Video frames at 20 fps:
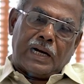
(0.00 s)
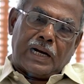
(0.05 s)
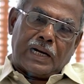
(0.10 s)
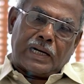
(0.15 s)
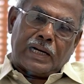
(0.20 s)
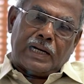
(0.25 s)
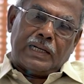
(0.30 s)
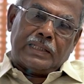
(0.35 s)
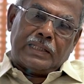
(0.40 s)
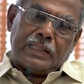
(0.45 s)

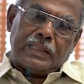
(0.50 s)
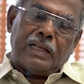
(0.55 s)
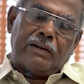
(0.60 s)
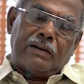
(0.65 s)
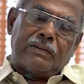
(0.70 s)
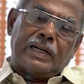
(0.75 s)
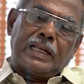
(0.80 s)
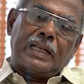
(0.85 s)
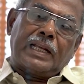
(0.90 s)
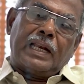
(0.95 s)
ஆனால் இந்த
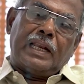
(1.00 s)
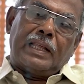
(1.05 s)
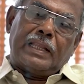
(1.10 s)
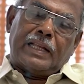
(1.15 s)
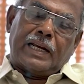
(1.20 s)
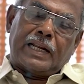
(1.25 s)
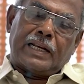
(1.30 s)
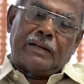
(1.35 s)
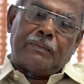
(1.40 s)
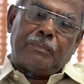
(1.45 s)
வழக்கிலே
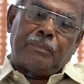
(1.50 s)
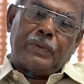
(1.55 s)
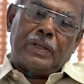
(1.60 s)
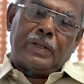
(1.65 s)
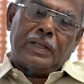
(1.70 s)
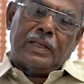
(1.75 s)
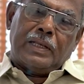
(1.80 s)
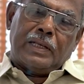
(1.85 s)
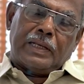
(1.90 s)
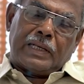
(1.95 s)
தான்
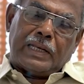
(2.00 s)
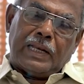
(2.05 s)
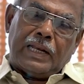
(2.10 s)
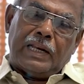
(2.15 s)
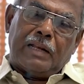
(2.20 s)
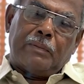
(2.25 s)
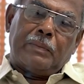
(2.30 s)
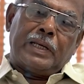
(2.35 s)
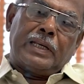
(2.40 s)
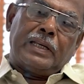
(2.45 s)

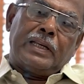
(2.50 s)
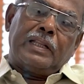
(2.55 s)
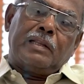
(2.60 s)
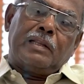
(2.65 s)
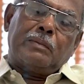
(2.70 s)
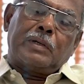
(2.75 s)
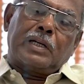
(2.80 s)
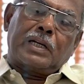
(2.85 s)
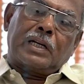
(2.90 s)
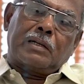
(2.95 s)
கீழமை
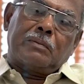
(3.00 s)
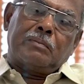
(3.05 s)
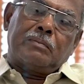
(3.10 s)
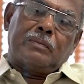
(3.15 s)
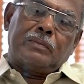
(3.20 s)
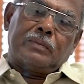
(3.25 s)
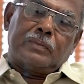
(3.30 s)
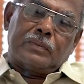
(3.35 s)
நீதிமன்றம்